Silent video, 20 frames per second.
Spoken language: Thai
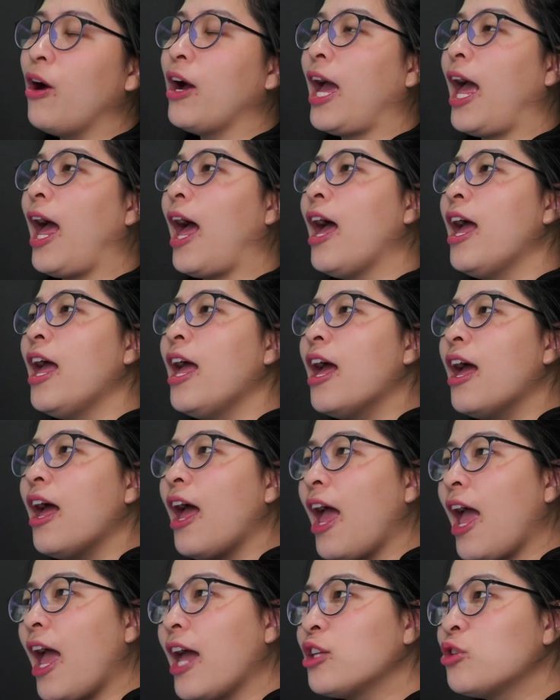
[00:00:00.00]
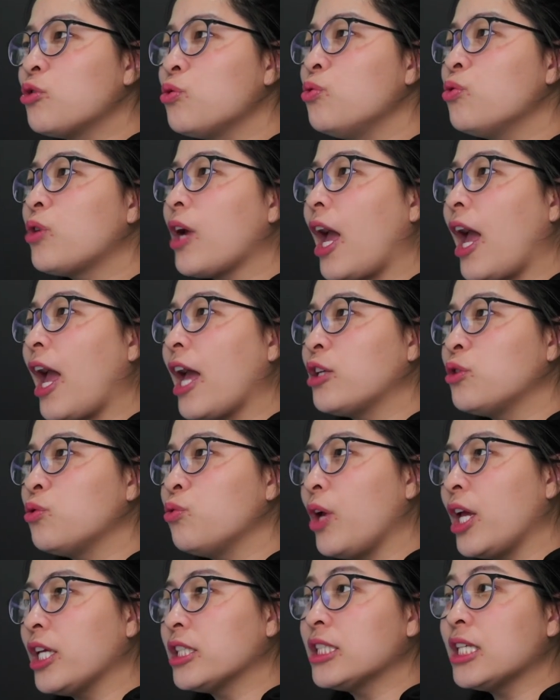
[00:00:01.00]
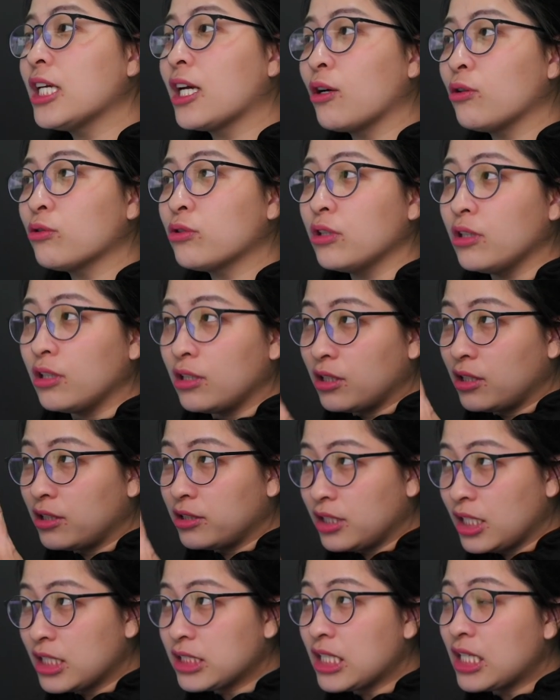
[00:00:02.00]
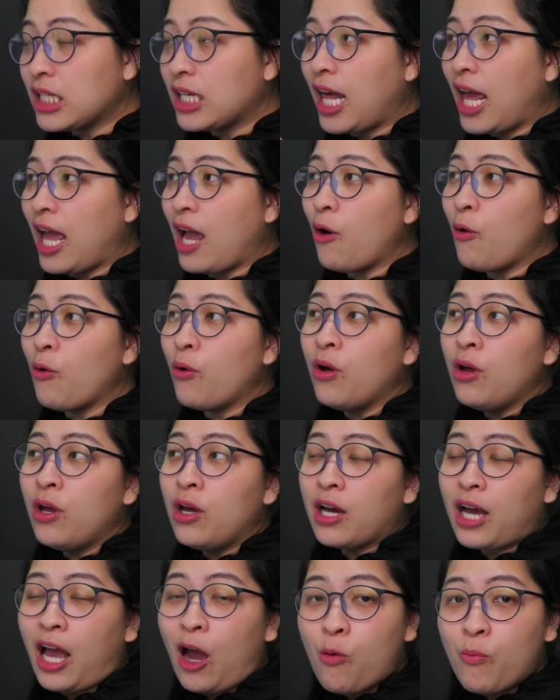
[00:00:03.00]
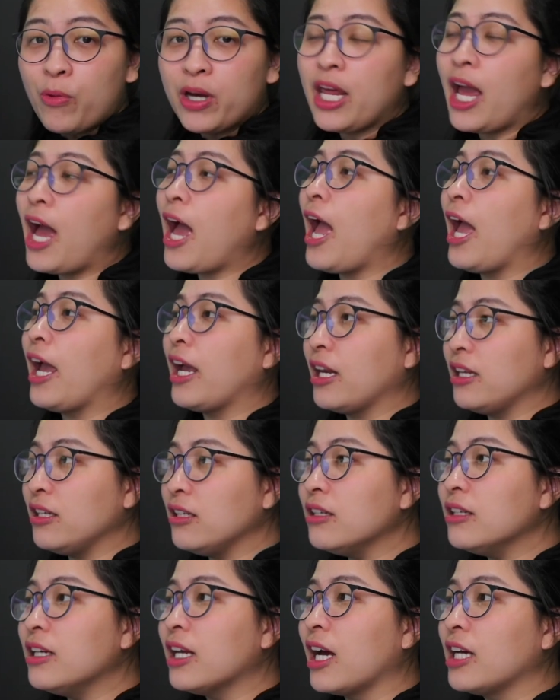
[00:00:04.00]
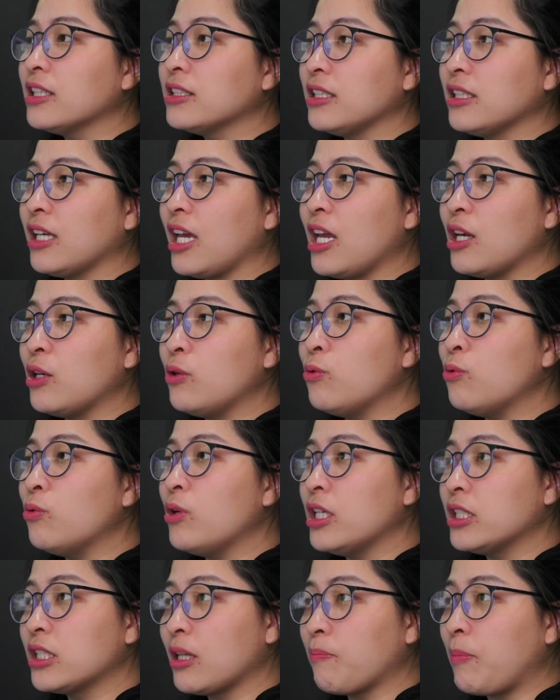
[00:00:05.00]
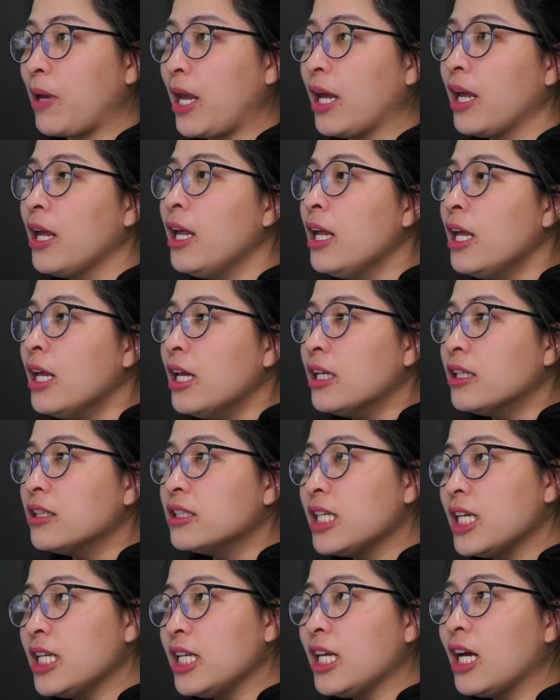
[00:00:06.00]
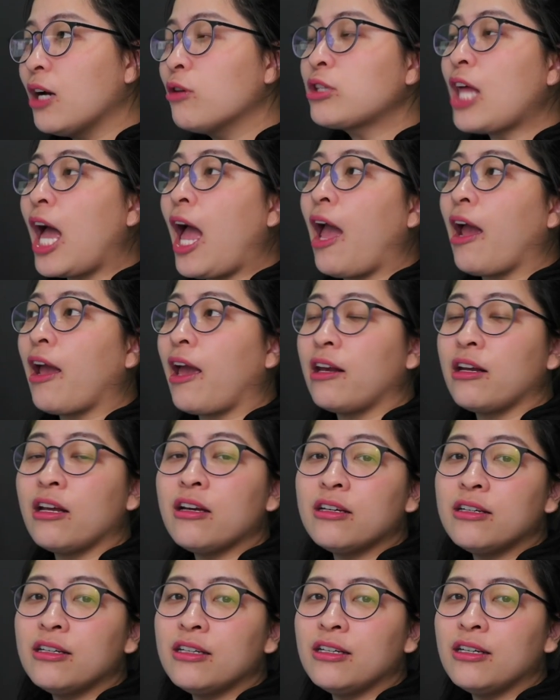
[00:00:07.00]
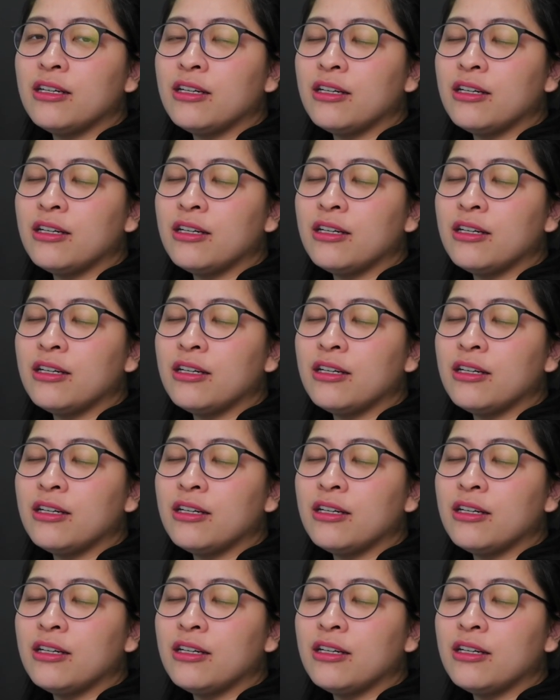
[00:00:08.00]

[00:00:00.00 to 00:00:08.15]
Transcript: ค่ะ Air 2 กับ Air 2S เนี่ยเขาจริงๆแล้วเขาไม่ได้ห่างกันเยอะนะคะ สังเกตดูในสเปค สิ่งที่เขาต่างกันก็คือ